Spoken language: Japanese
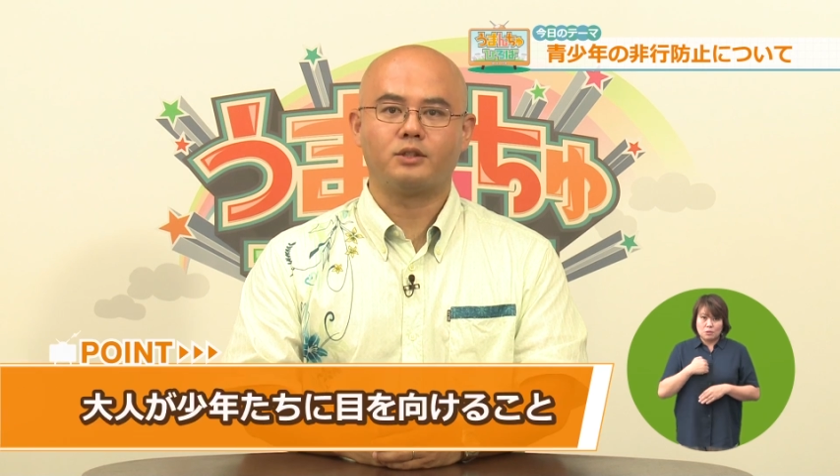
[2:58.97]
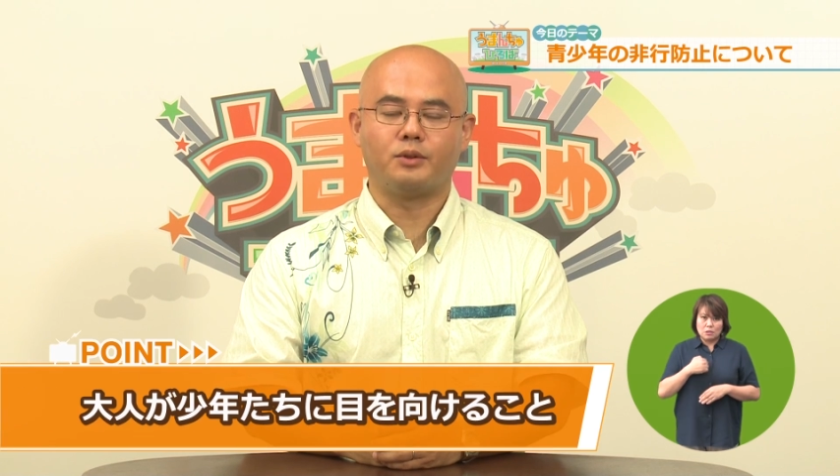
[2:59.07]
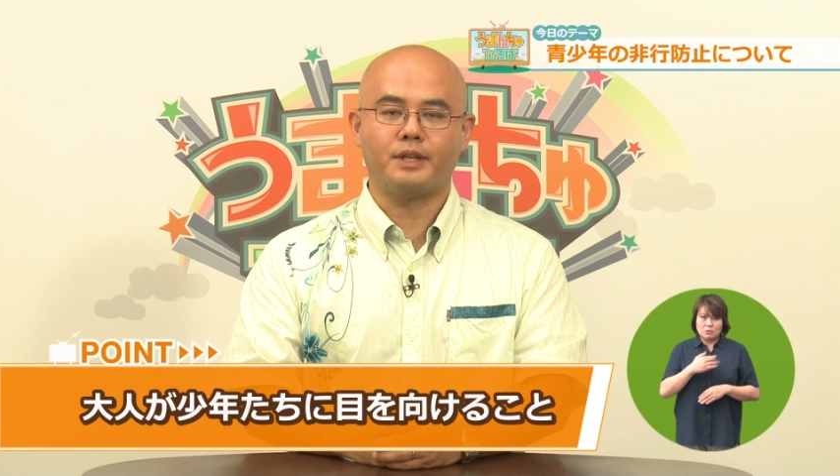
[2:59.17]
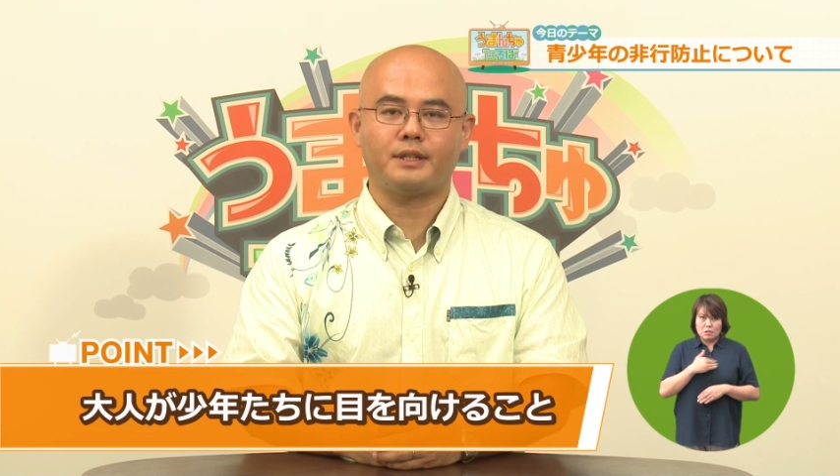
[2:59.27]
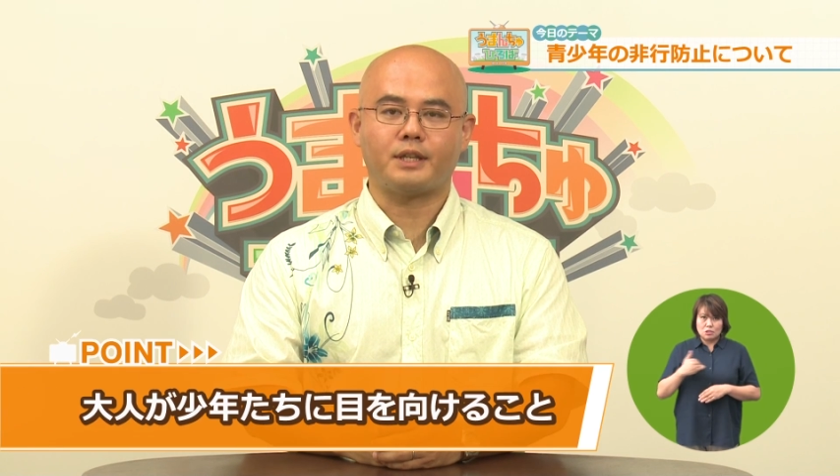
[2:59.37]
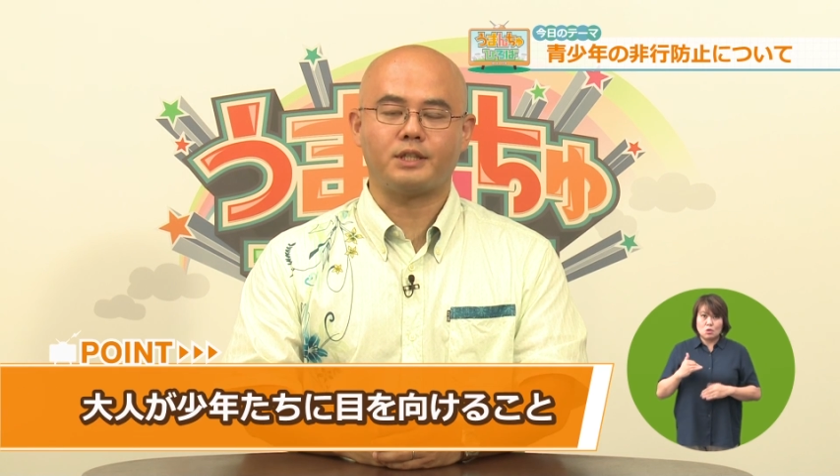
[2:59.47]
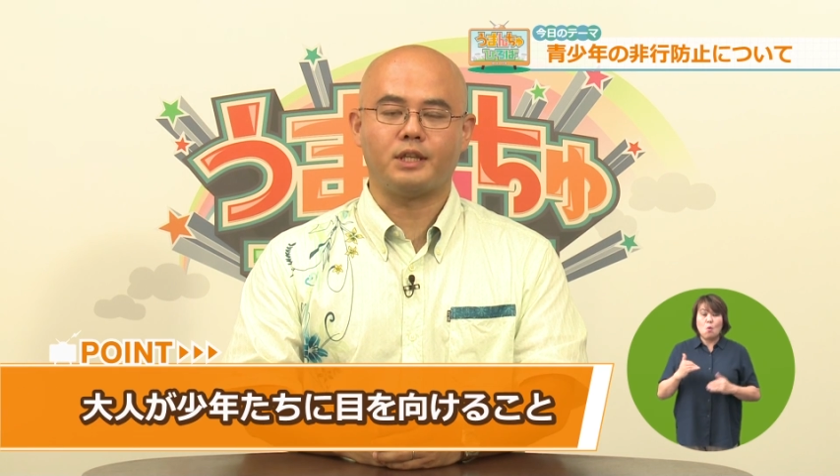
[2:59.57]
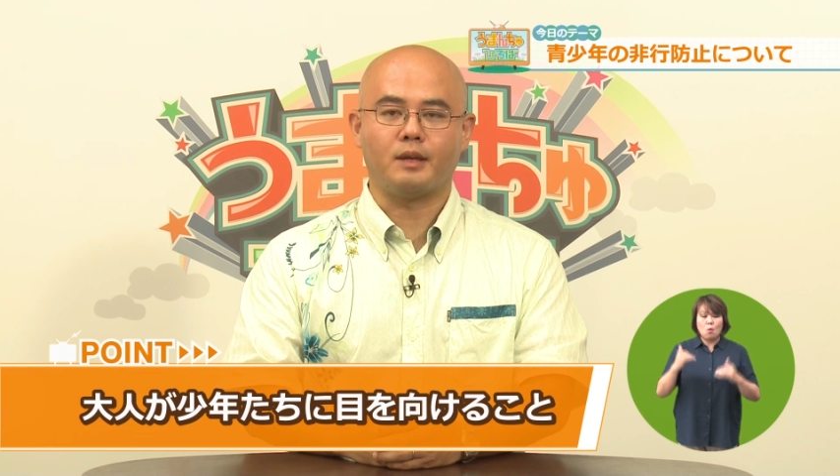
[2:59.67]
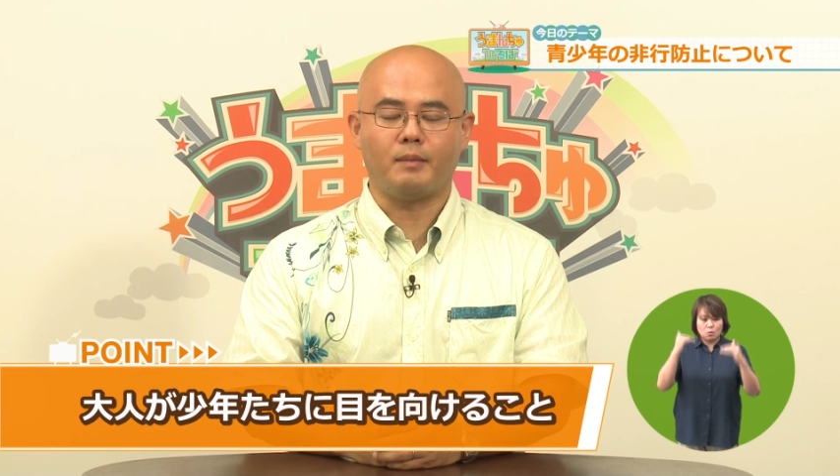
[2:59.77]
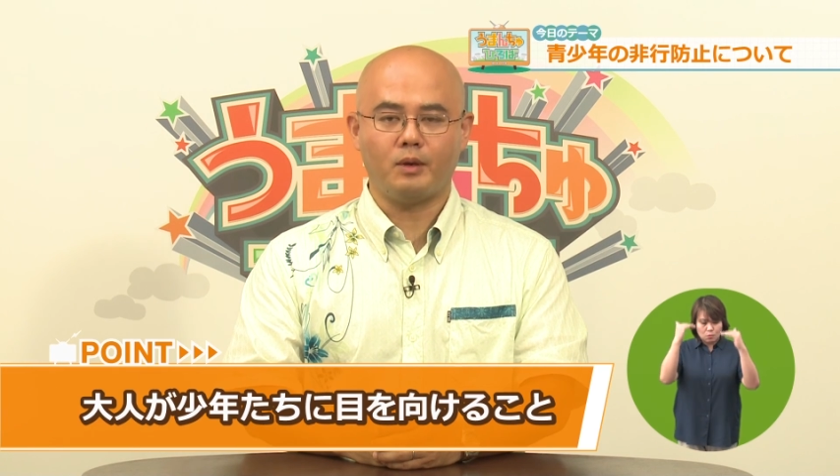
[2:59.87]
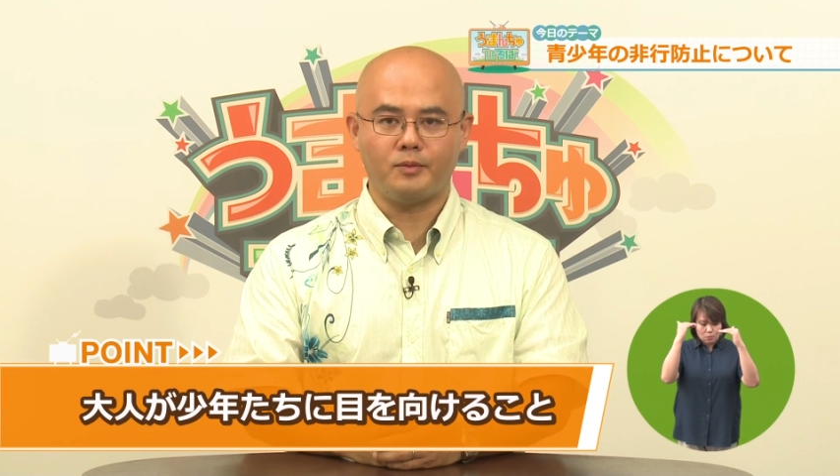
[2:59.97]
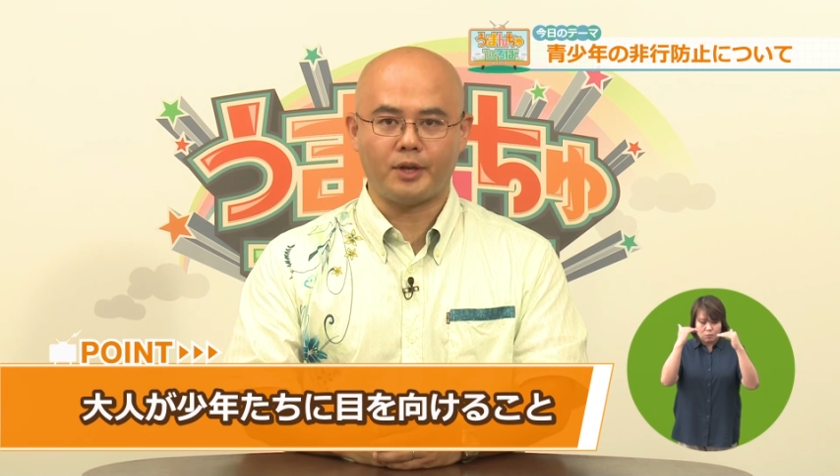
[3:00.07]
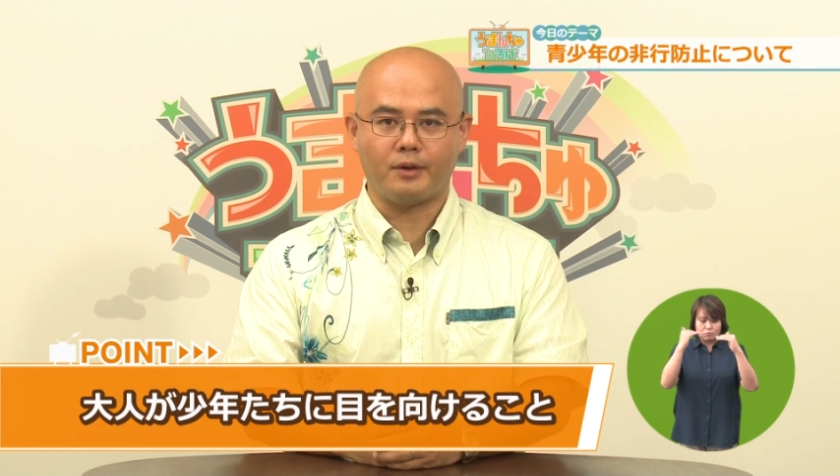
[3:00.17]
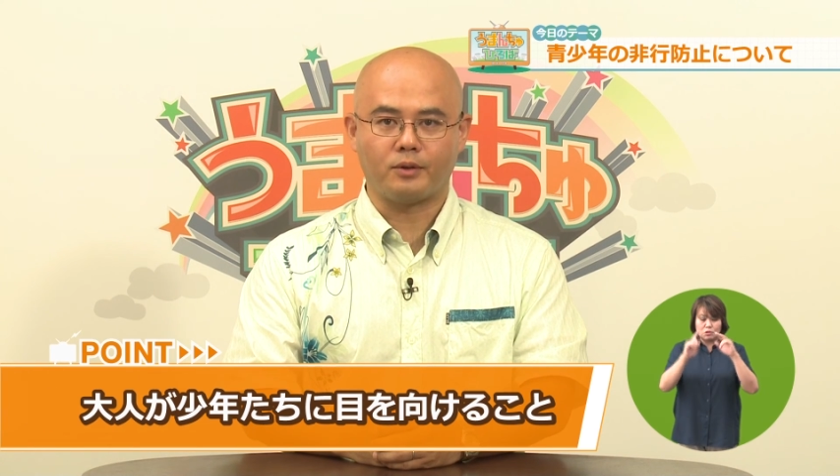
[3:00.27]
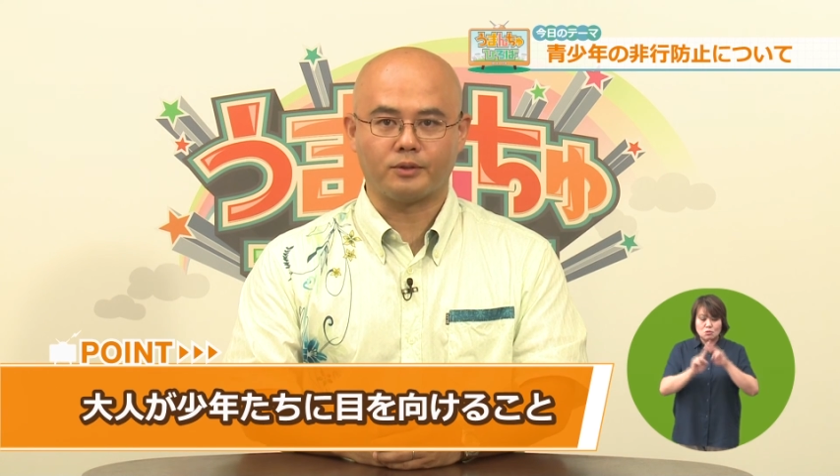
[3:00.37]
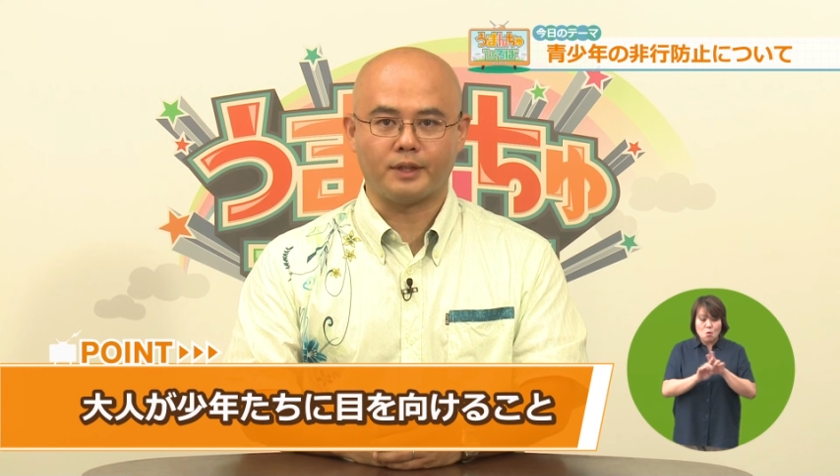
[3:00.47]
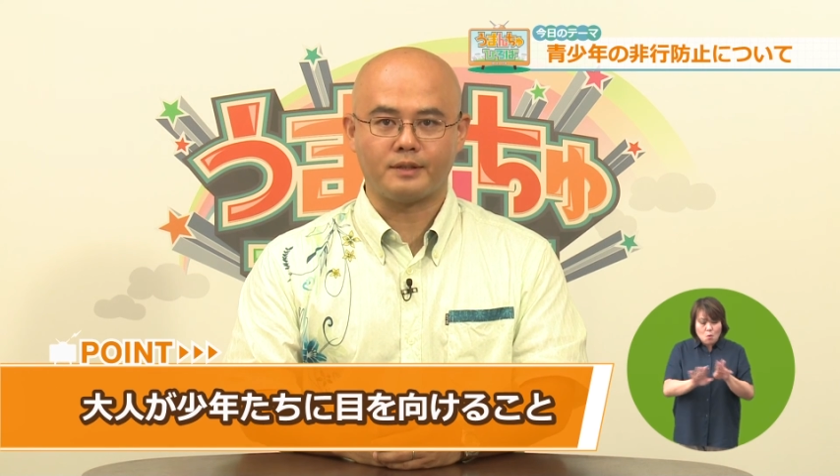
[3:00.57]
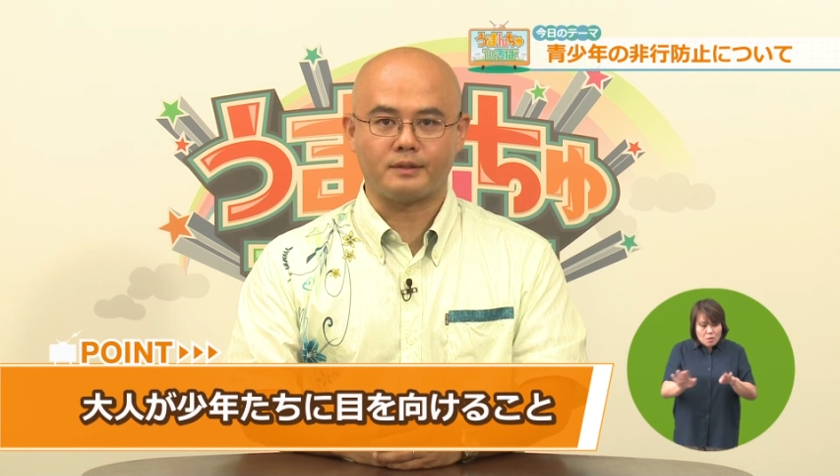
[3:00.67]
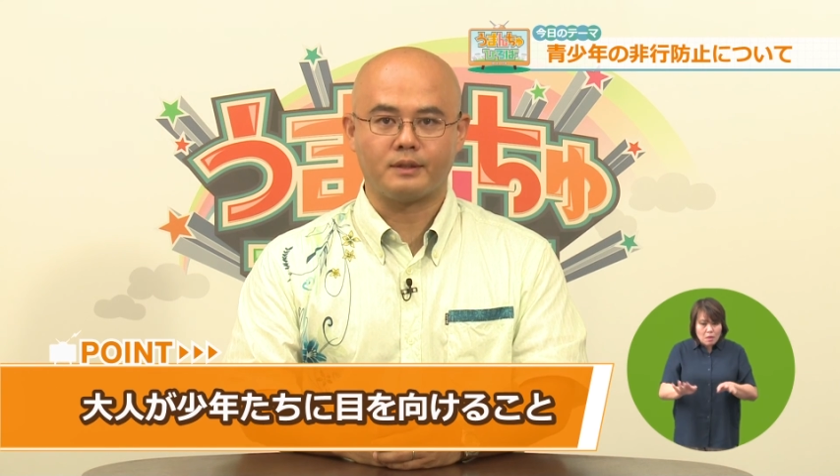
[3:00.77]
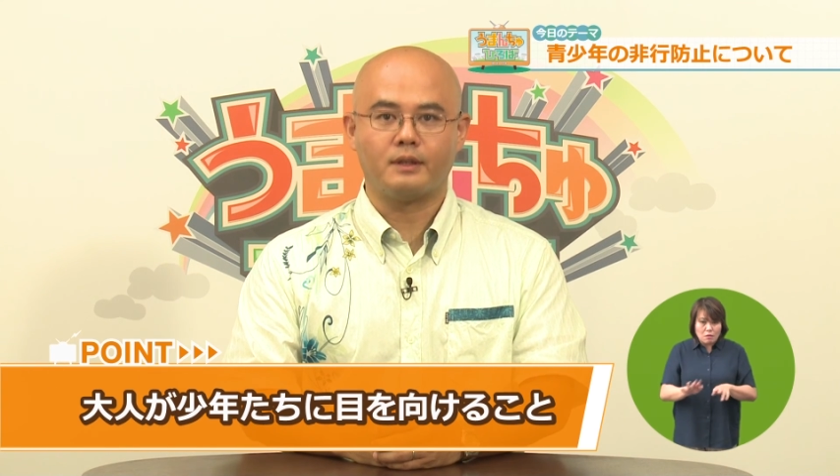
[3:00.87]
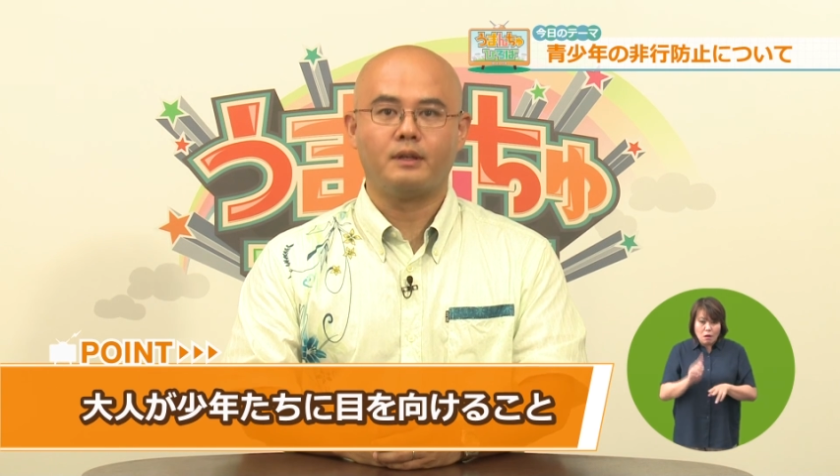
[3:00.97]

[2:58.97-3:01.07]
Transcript: 少年たちに目を向けることです